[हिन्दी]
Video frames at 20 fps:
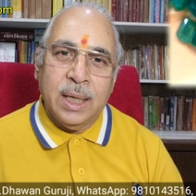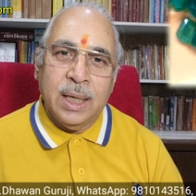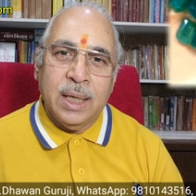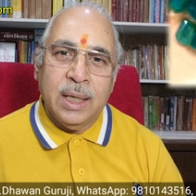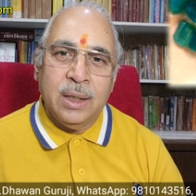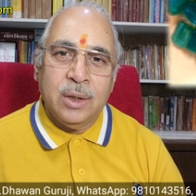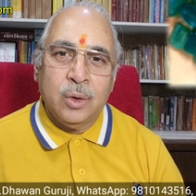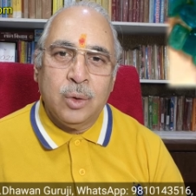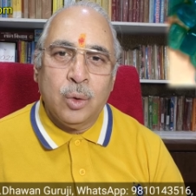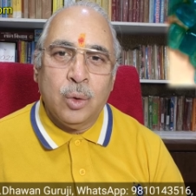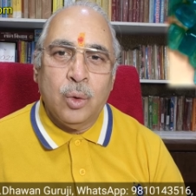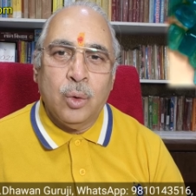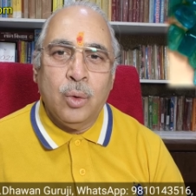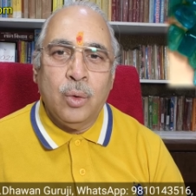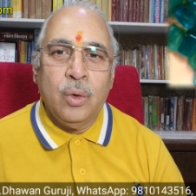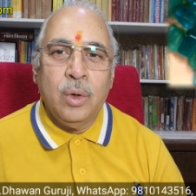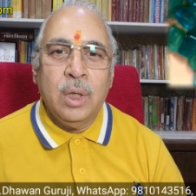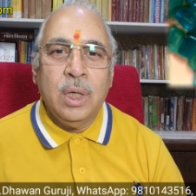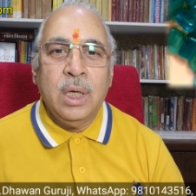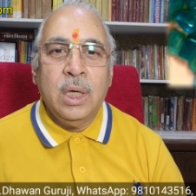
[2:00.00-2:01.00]
जाए तो
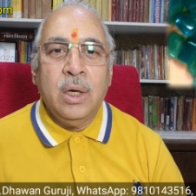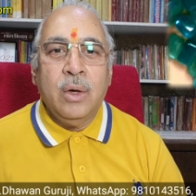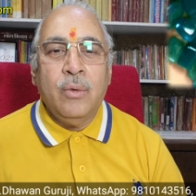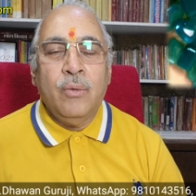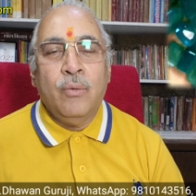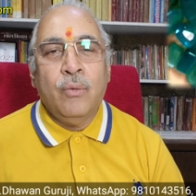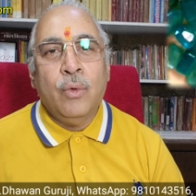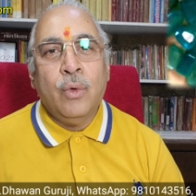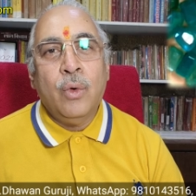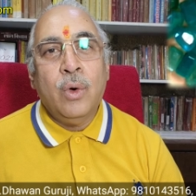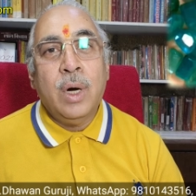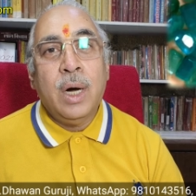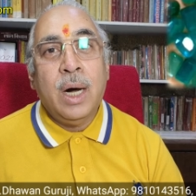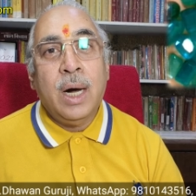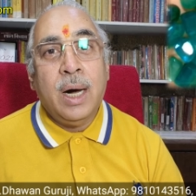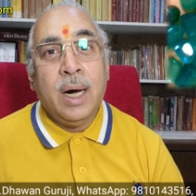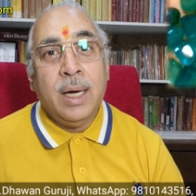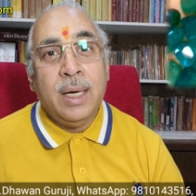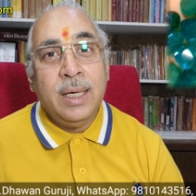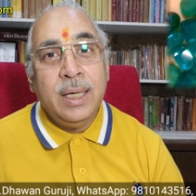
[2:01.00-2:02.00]
वो
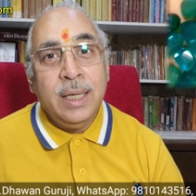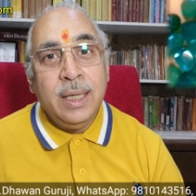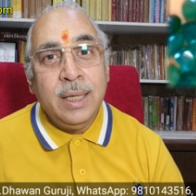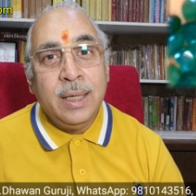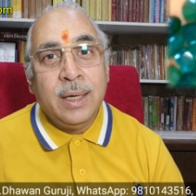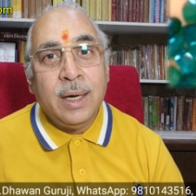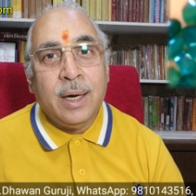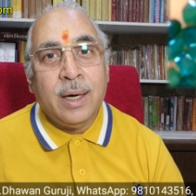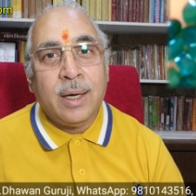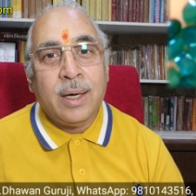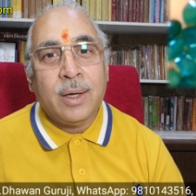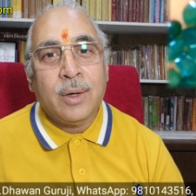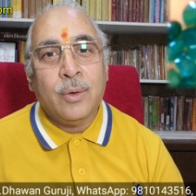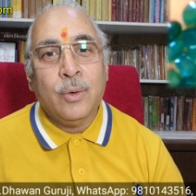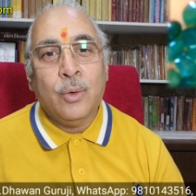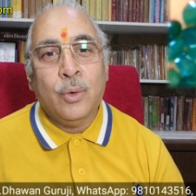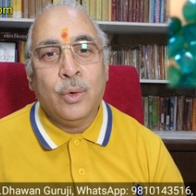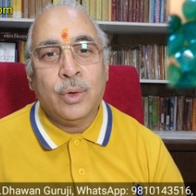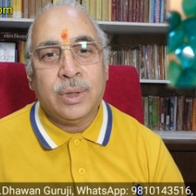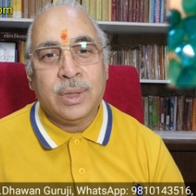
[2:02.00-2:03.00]
हानिकारक
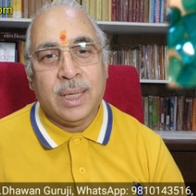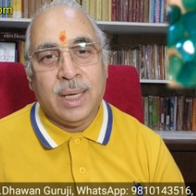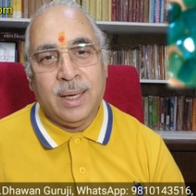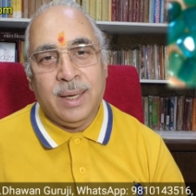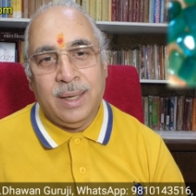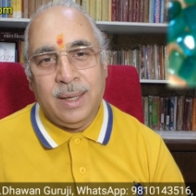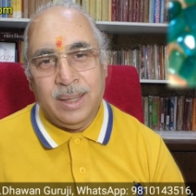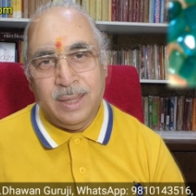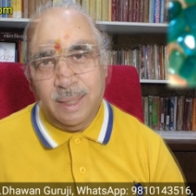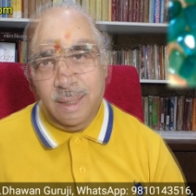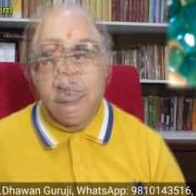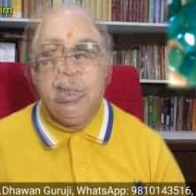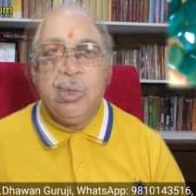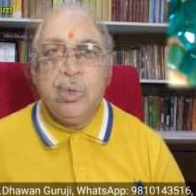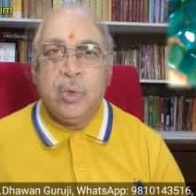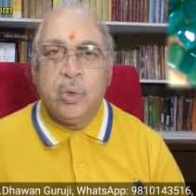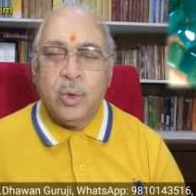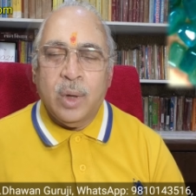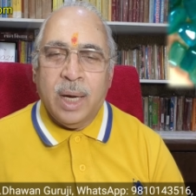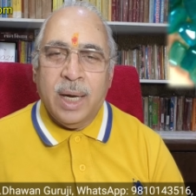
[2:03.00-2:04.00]
होता है
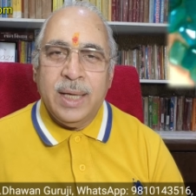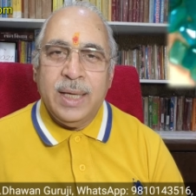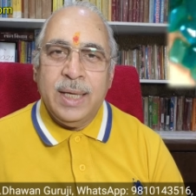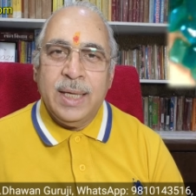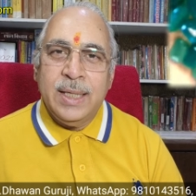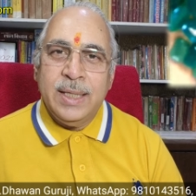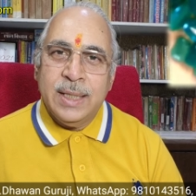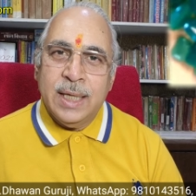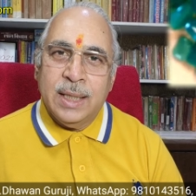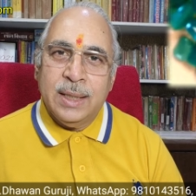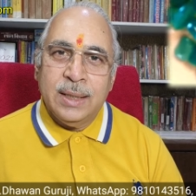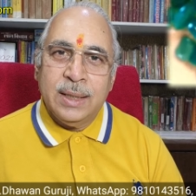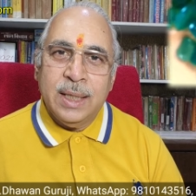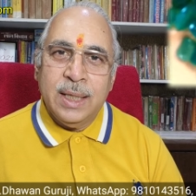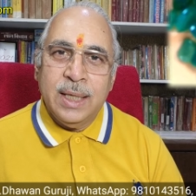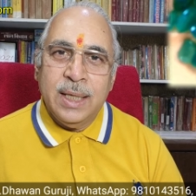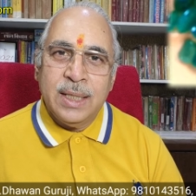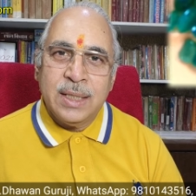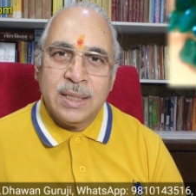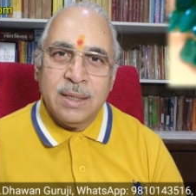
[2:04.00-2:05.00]
तो आइए जानते
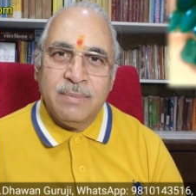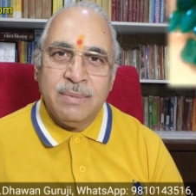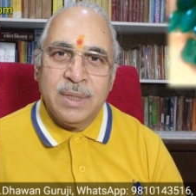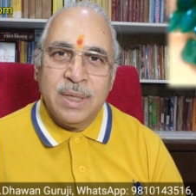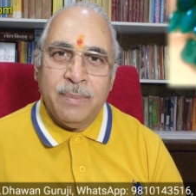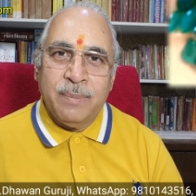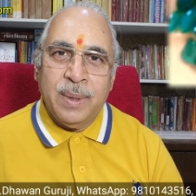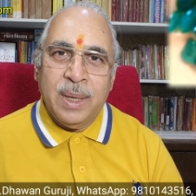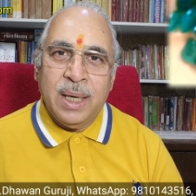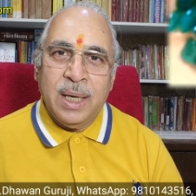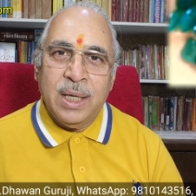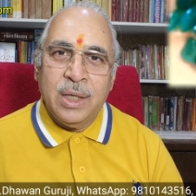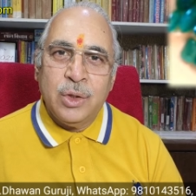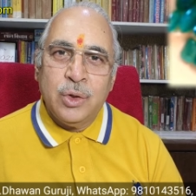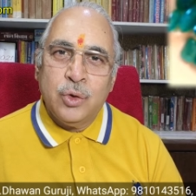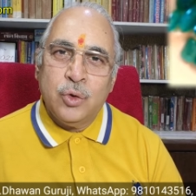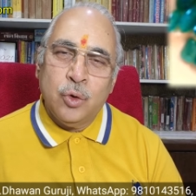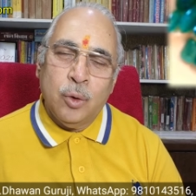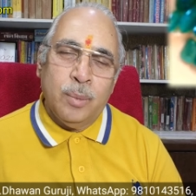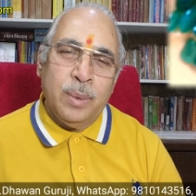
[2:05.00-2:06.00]
हैं सबसे पहले
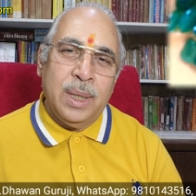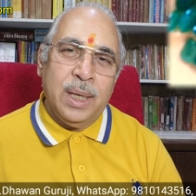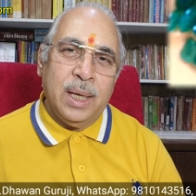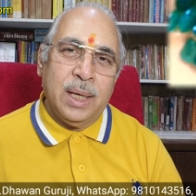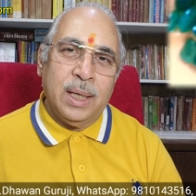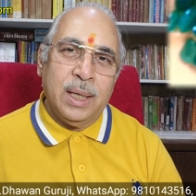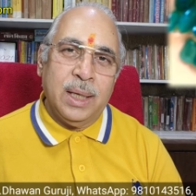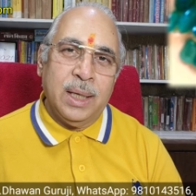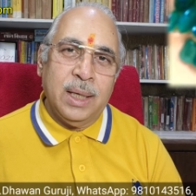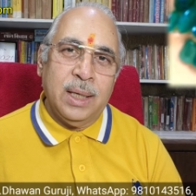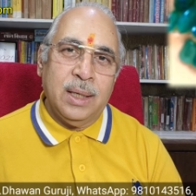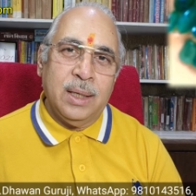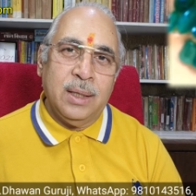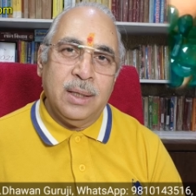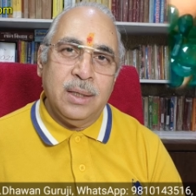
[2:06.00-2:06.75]
शुभ लगने